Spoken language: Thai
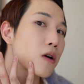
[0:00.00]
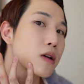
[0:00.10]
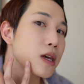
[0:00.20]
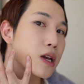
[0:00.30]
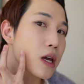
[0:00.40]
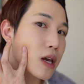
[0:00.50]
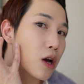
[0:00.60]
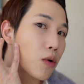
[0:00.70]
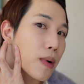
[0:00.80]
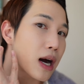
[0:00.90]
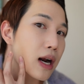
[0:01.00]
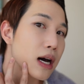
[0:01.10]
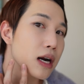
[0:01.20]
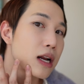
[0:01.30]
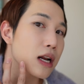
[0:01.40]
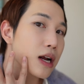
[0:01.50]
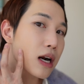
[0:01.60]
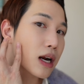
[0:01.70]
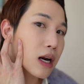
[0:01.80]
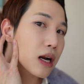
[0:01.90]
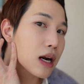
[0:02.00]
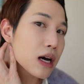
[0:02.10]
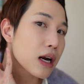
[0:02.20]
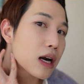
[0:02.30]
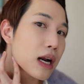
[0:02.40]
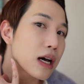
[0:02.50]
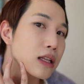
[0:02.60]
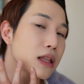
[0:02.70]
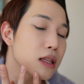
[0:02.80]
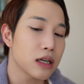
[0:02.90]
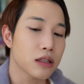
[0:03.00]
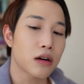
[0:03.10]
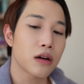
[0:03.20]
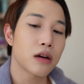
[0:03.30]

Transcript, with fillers: แล้วก็เกี่ยวเกี่ยวลงมาข้างล่างล่างล่างล่างล่างล่างล่างนิดนึงเนาะ